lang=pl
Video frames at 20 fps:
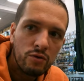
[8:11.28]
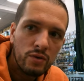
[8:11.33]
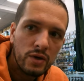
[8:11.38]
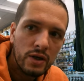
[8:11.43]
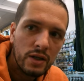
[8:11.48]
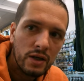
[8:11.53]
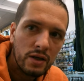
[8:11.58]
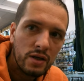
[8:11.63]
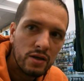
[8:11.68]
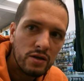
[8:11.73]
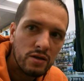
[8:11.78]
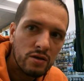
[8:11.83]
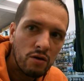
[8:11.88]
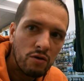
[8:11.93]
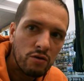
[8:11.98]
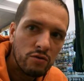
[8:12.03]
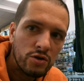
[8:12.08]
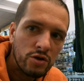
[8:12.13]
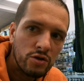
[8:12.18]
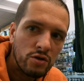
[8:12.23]
które takie
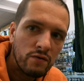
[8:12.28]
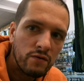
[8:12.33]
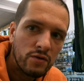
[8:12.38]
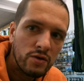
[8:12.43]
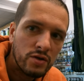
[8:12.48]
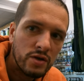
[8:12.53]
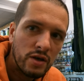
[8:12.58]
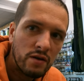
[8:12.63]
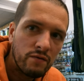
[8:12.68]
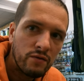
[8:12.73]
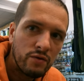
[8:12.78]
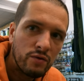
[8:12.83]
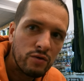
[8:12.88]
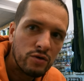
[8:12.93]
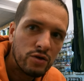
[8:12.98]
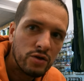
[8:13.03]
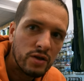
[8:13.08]
są, czy to w Rozewiu,